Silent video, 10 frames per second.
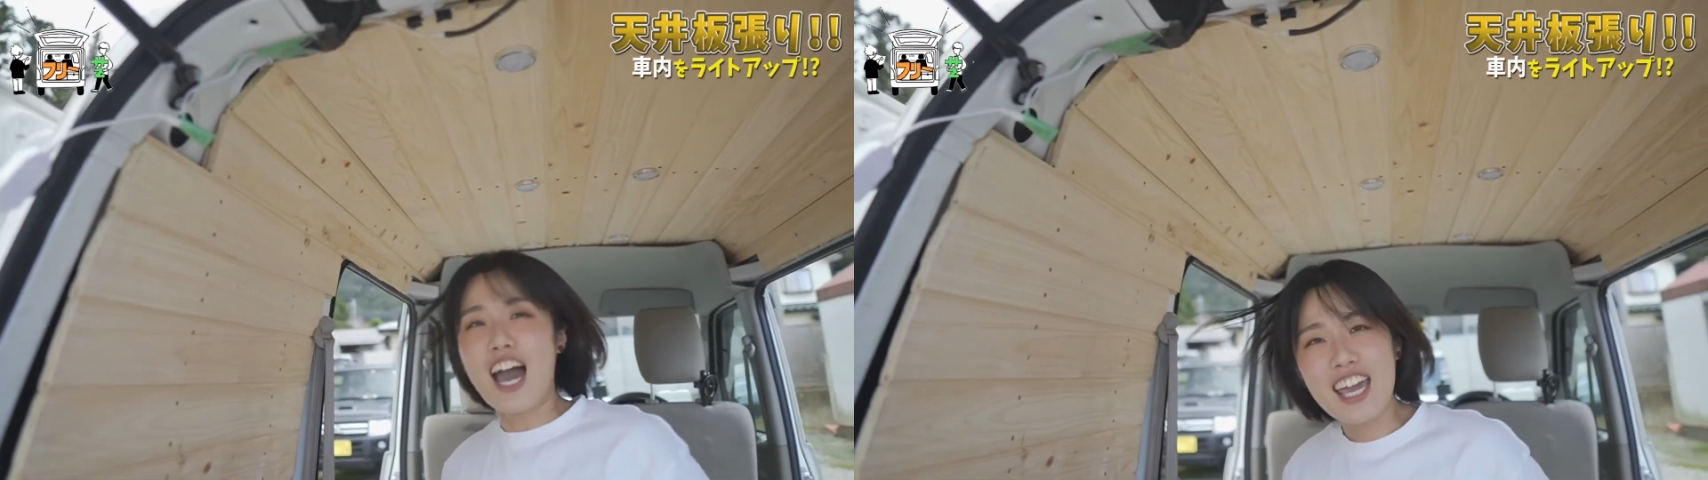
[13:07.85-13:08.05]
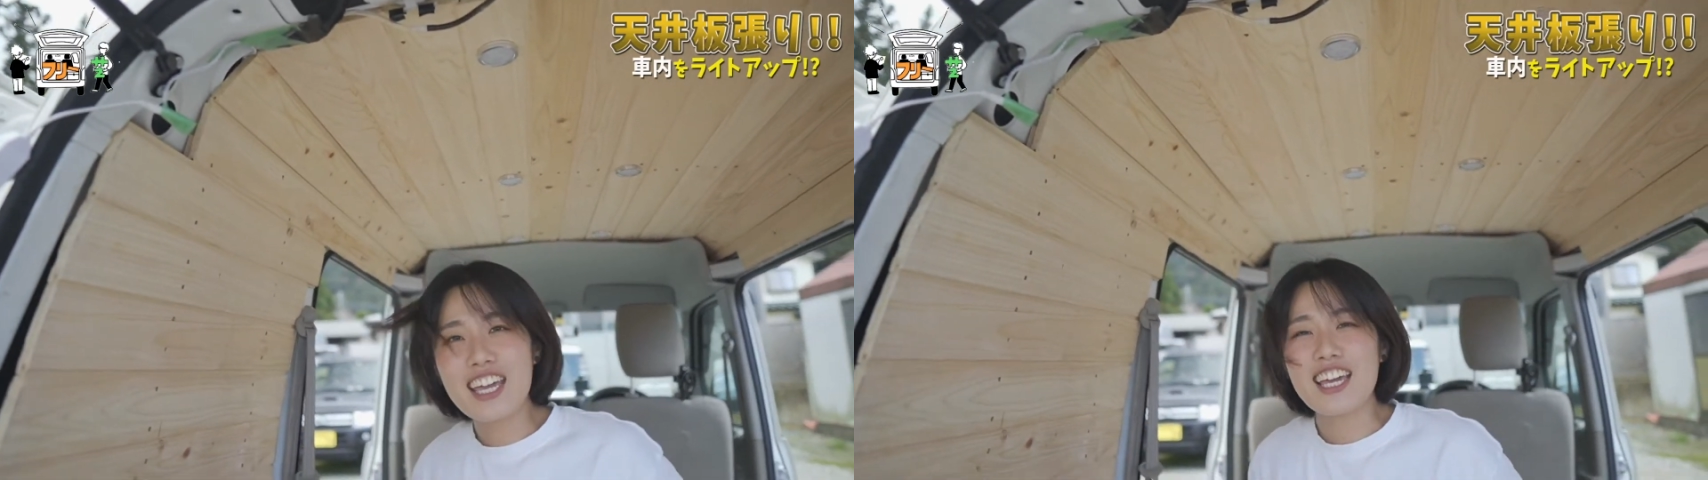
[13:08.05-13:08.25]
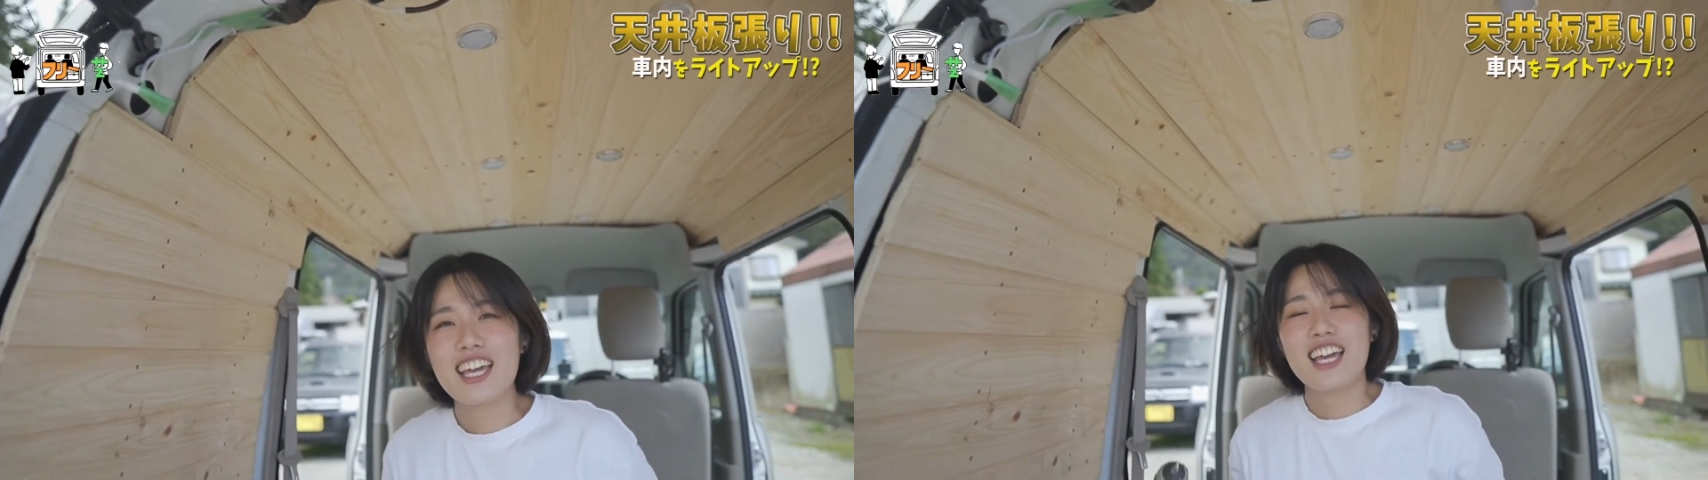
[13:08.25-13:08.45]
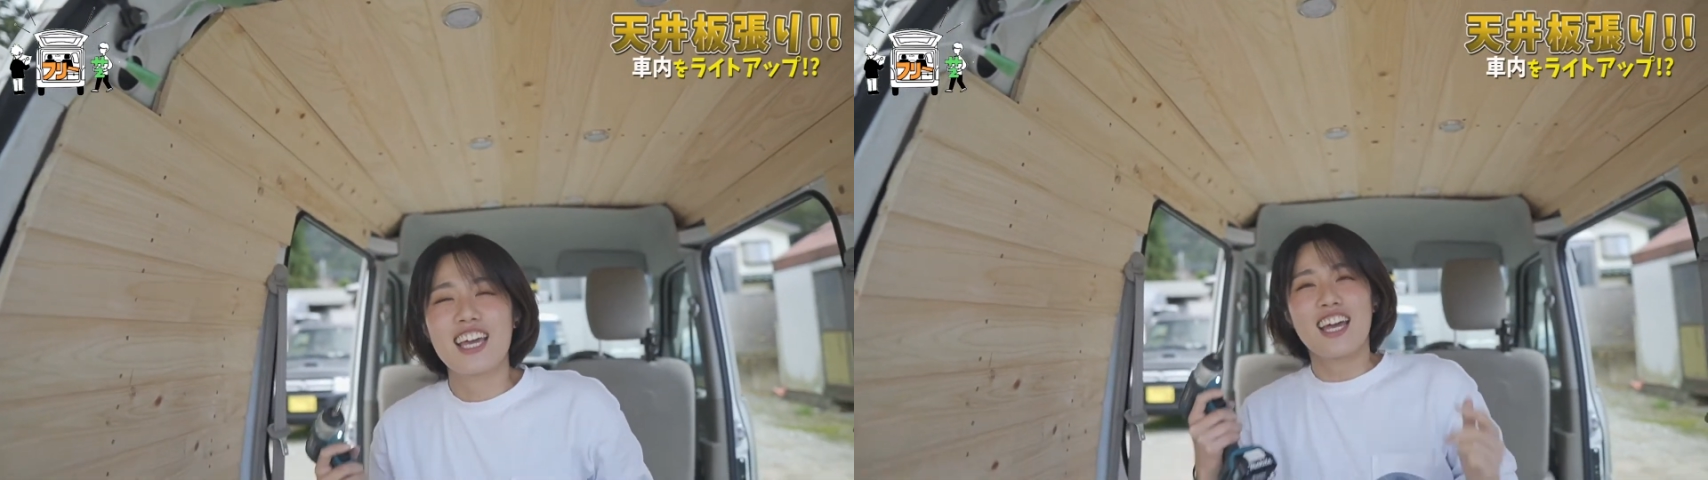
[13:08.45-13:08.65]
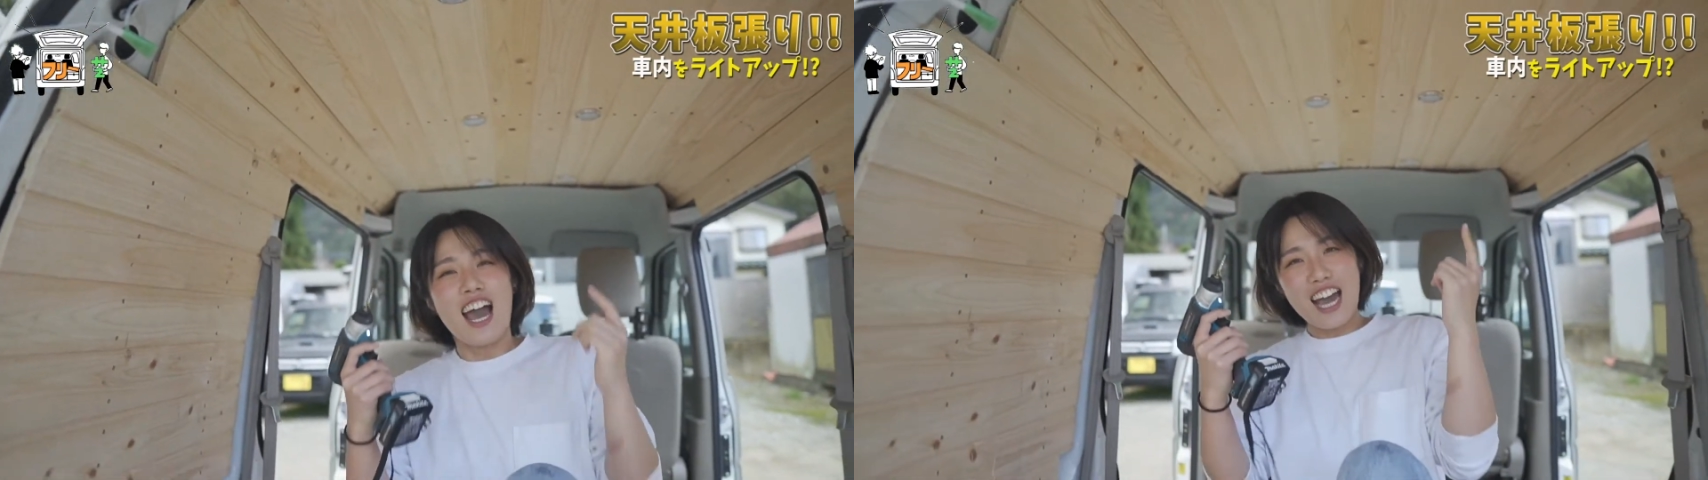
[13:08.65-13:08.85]
はい、あ
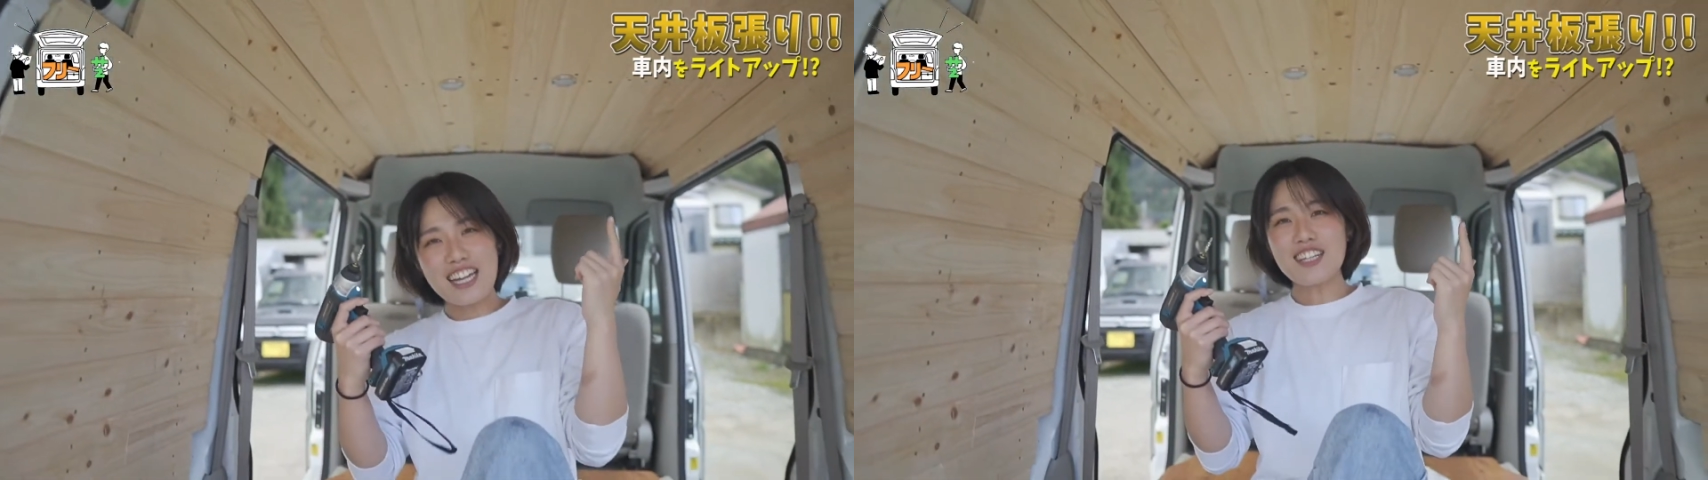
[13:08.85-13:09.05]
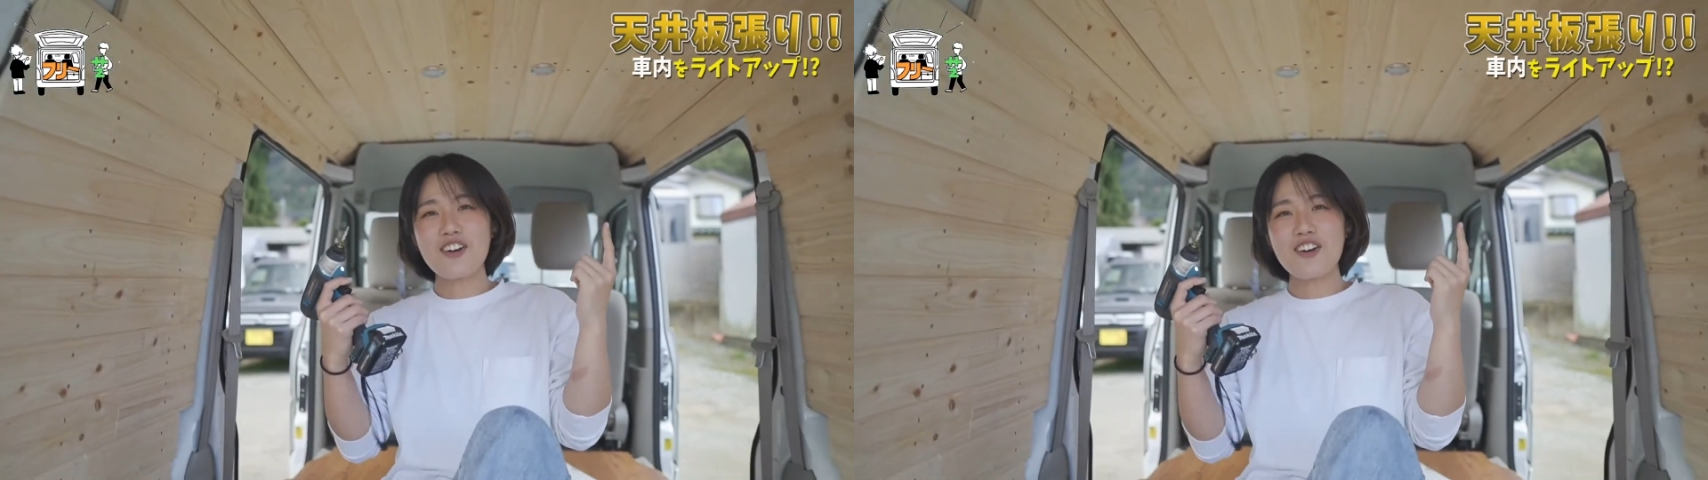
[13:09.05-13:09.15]
りが